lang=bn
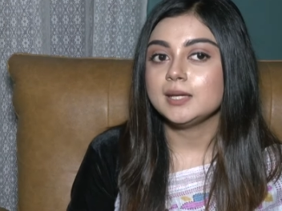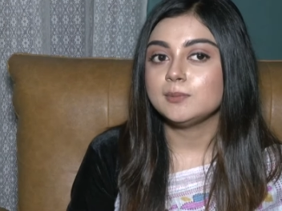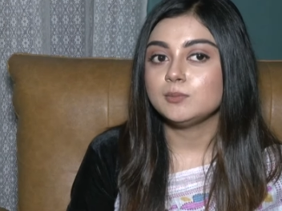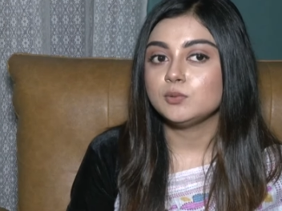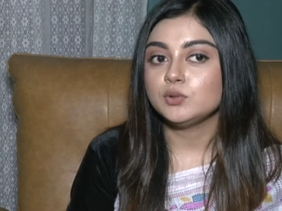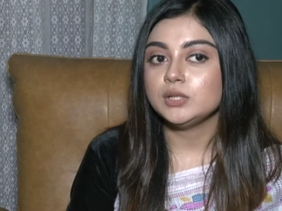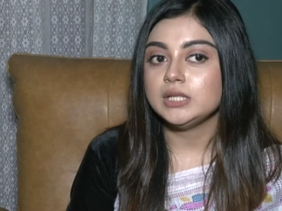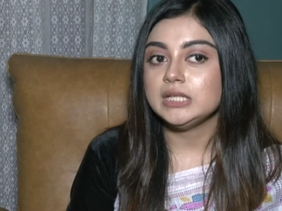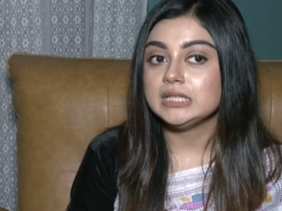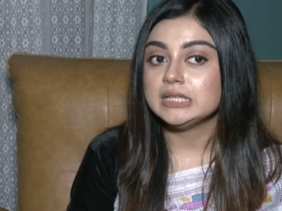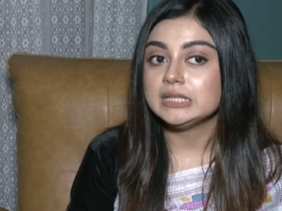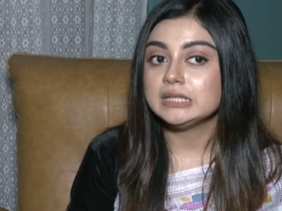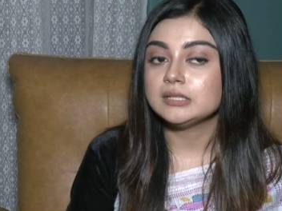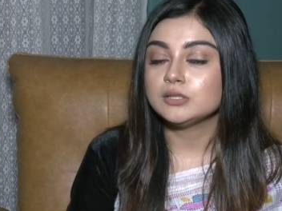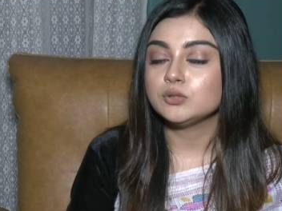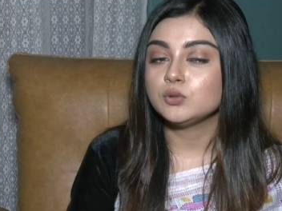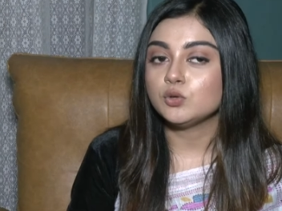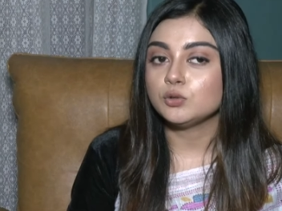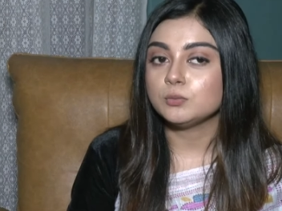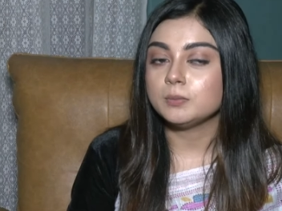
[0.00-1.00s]
এবং ঈদ
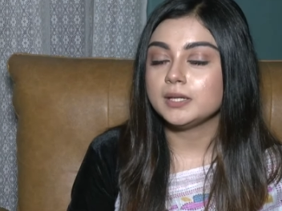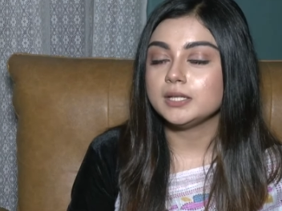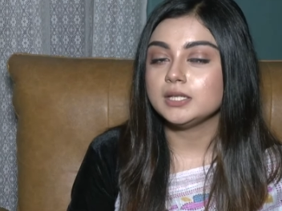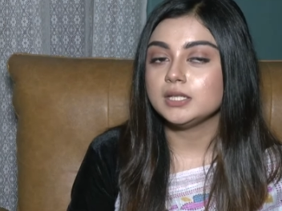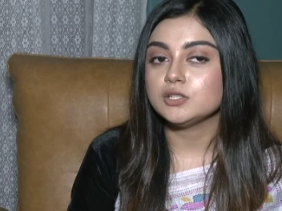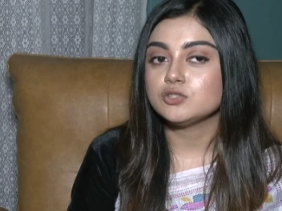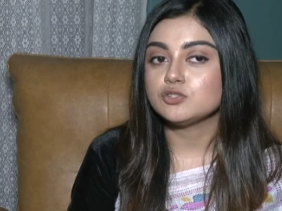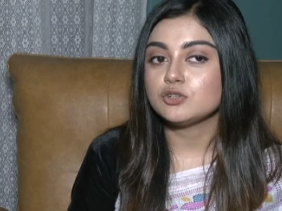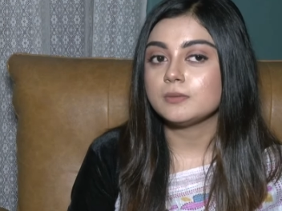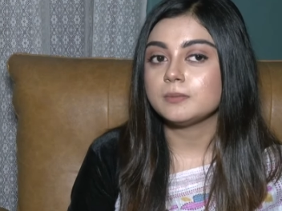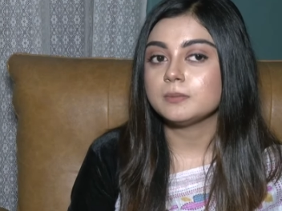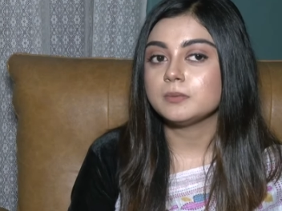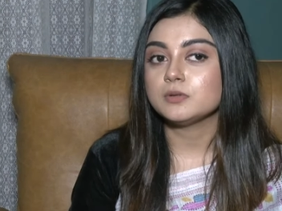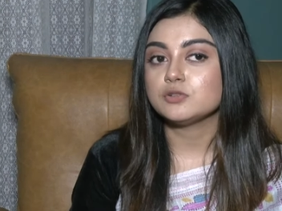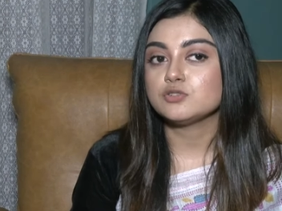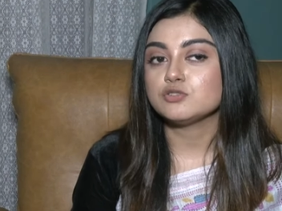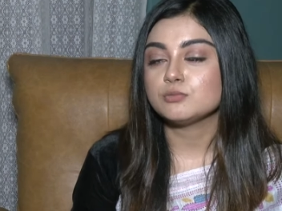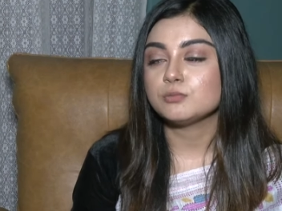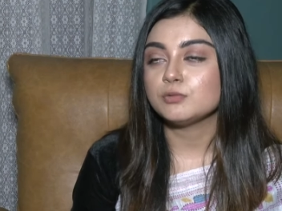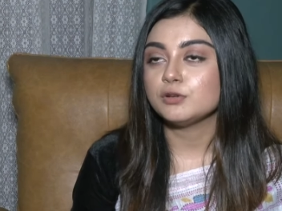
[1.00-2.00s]
কোরবানি সব
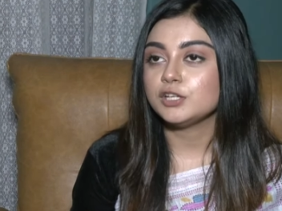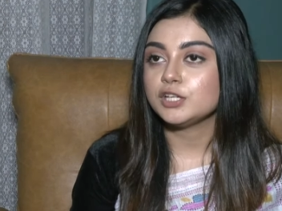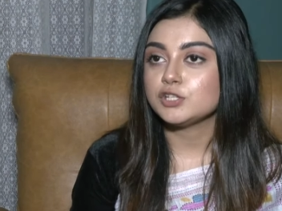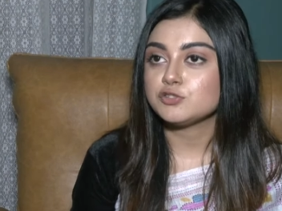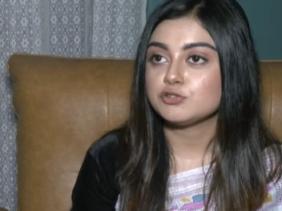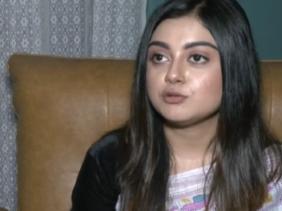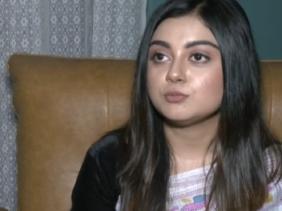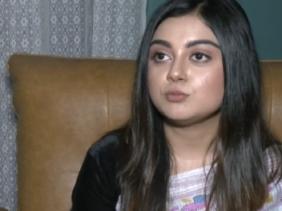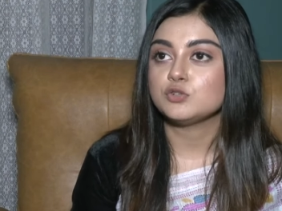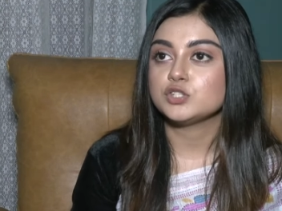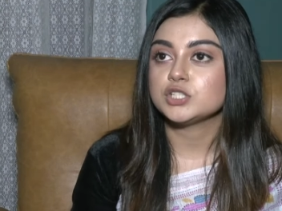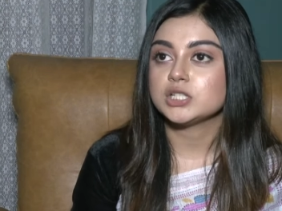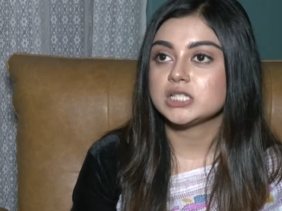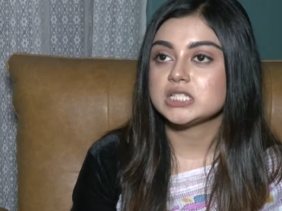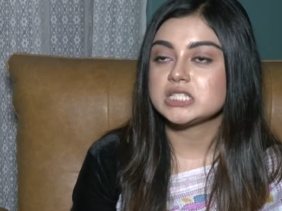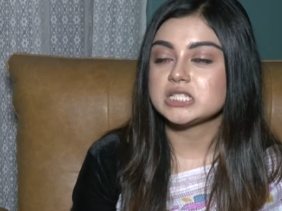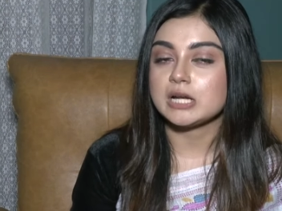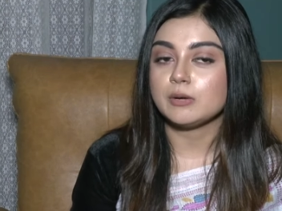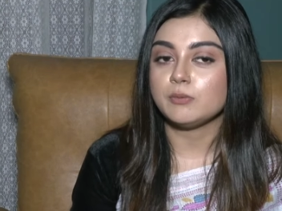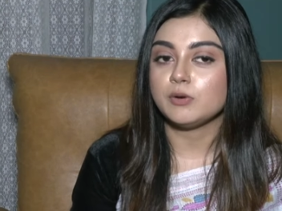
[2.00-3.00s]
সময় আসলে
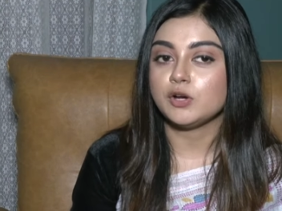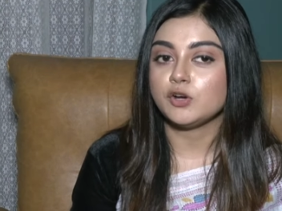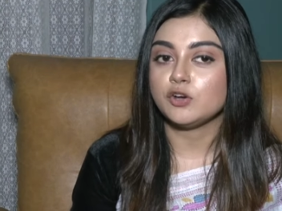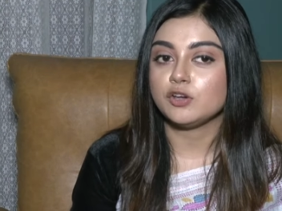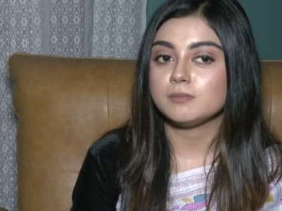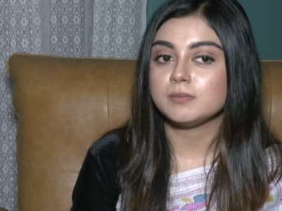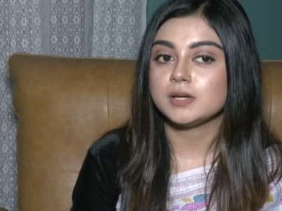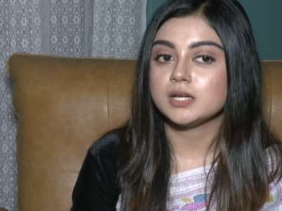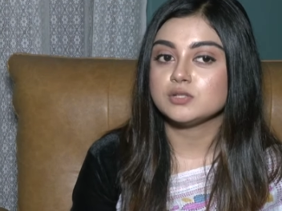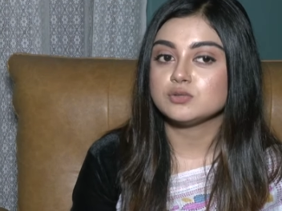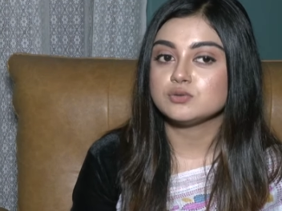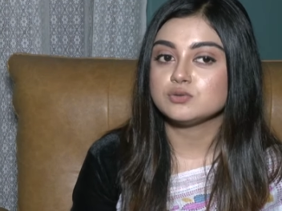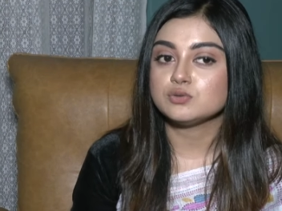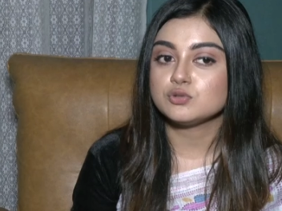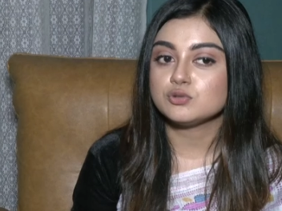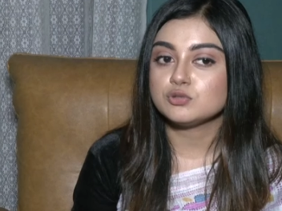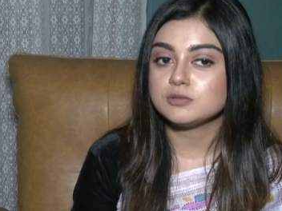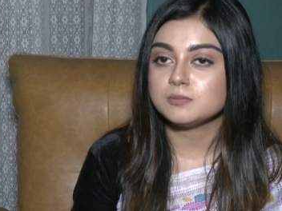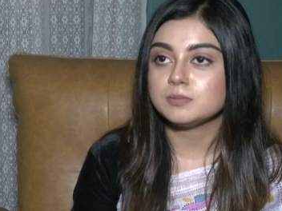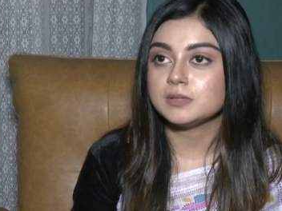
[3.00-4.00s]
বরিশালে যাওয়া হয় বা একটু
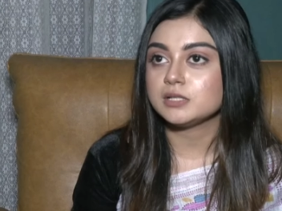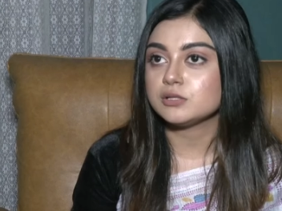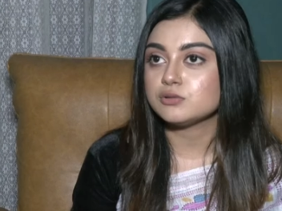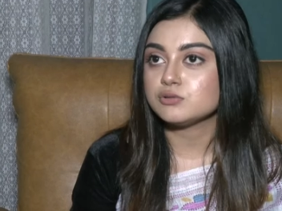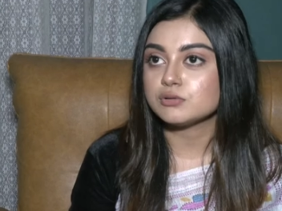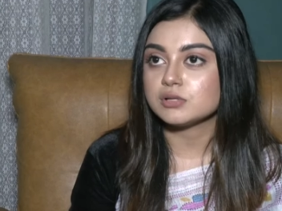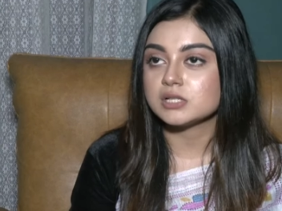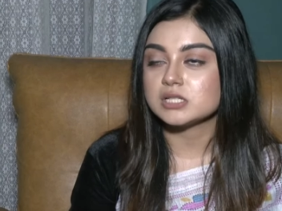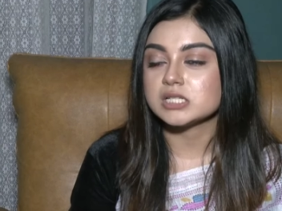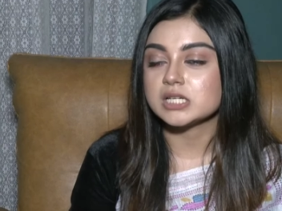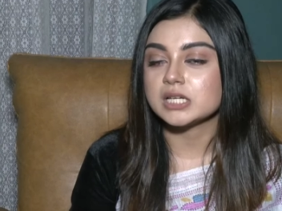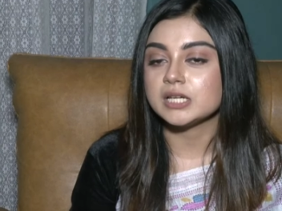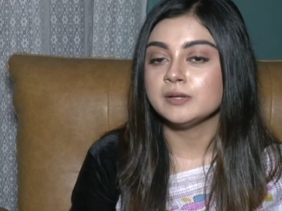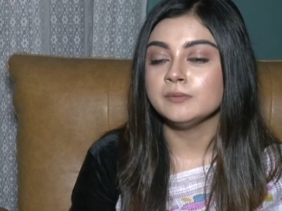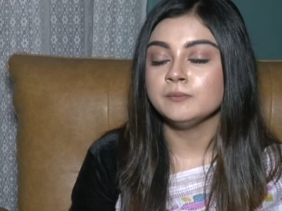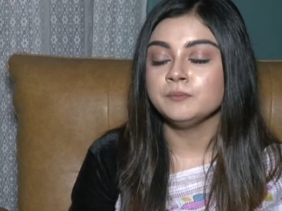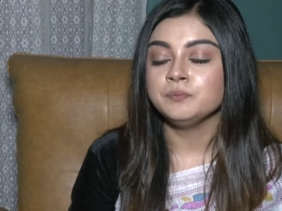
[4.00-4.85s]
ছুটি পেলে চলে যাই